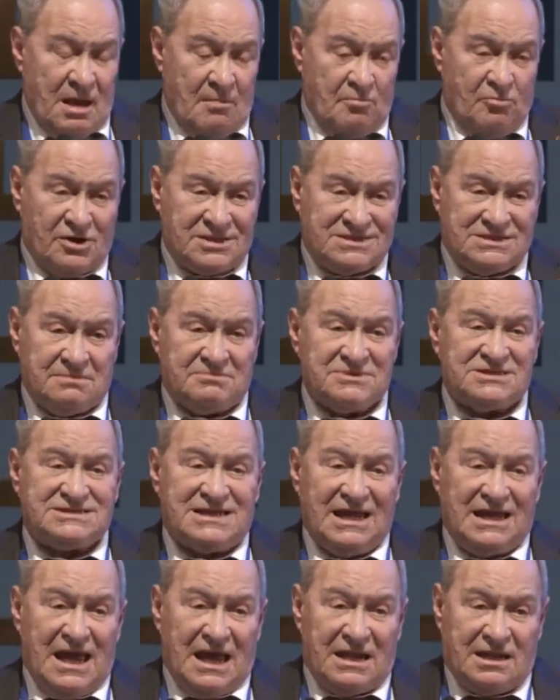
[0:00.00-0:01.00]
может
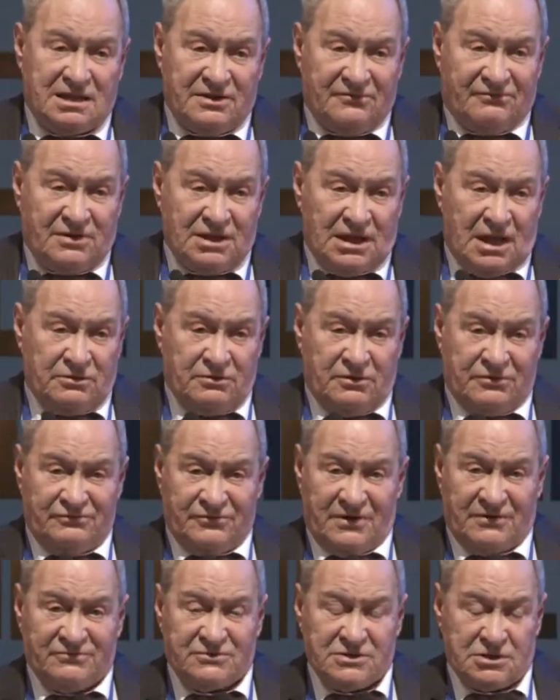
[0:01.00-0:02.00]
самостоятельно вкладывать
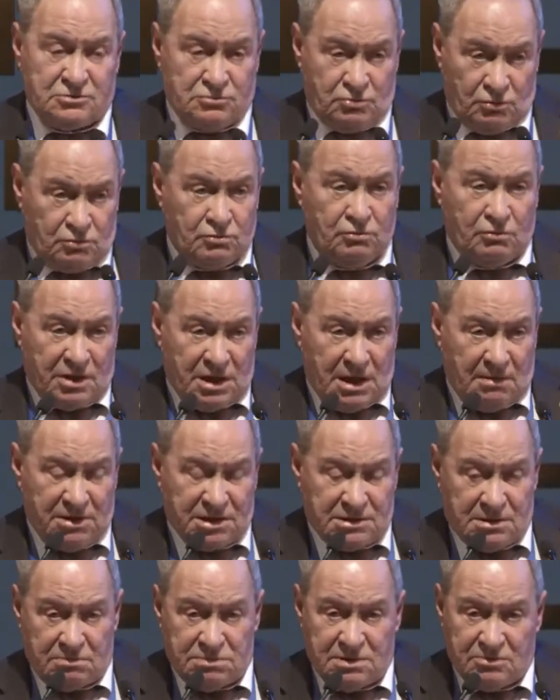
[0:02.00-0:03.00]
в инфраструктуру. Я об
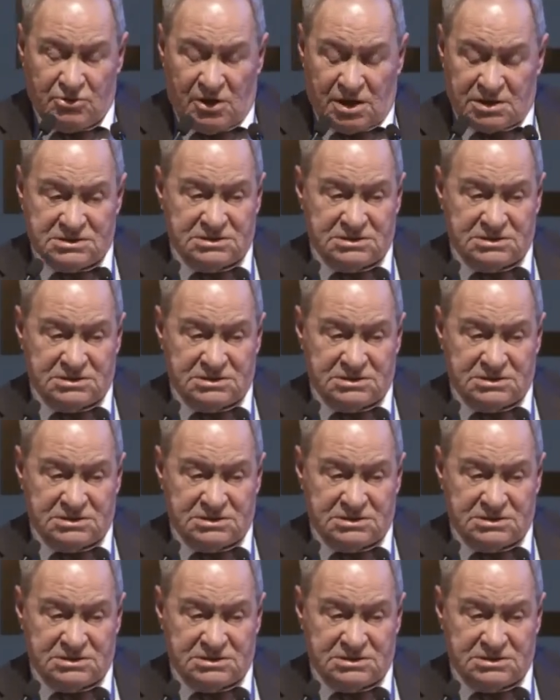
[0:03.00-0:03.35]
этом немножко